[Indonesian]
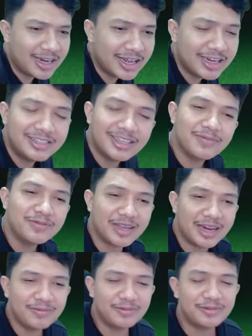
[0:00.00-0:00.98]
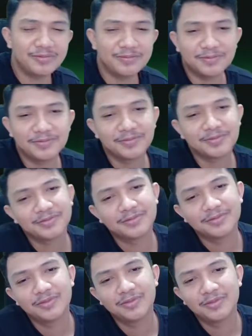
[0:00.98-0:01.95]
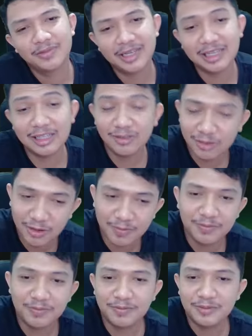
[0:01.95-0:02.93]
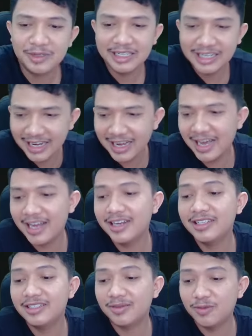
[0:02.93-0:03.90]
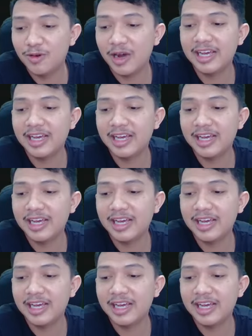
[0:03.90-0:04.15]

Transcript: dan di-subscribe. Kita tutup dengan sebuah